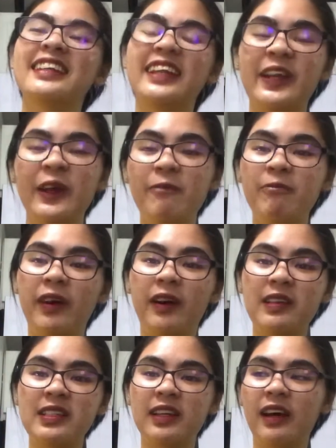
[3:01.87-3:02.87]
so, yun
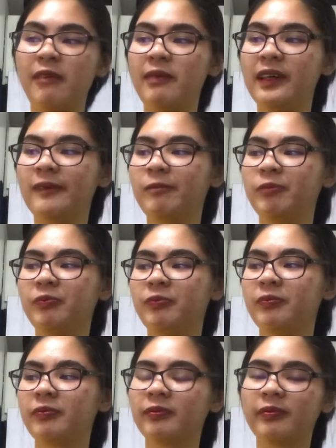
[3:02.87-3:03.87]
po. So, habang
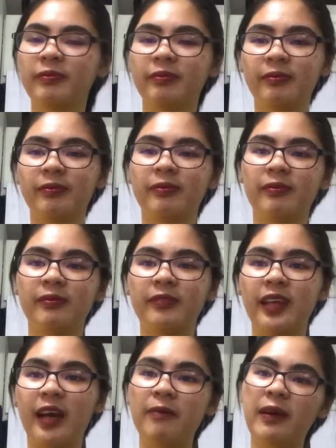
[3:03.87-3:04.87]

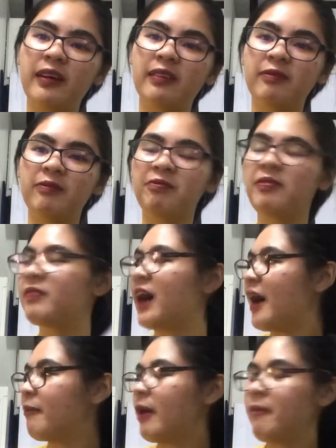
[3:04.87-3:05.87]
habang
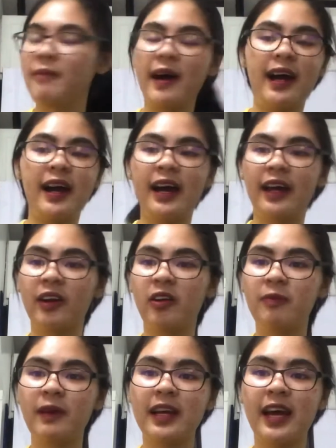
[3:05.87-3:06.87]
mahaba pa ang araw,
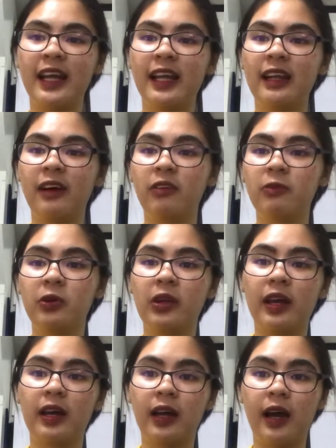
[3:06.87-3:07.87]
pag-aaralan ko
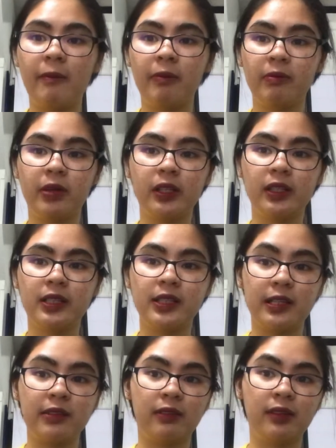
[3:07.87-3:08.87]
muna ang happy birthday sa
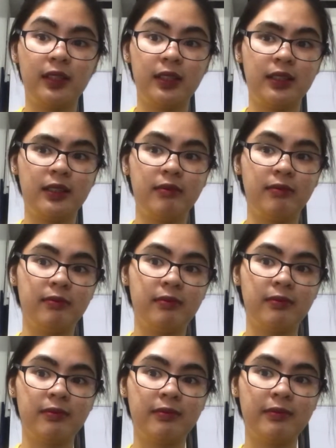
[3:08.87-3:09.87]
ukulele.
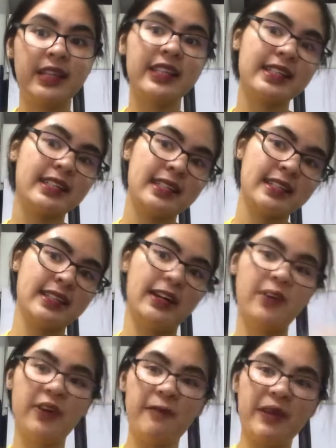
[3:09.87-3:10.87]
Let's
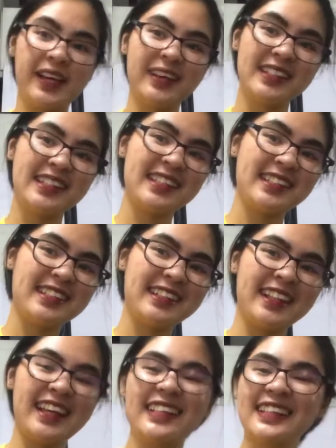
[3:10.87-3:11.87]
go, amigos!
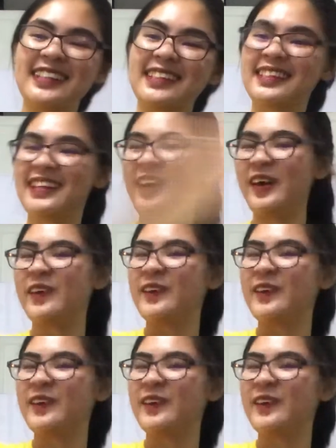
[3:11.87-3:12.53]
Let's go!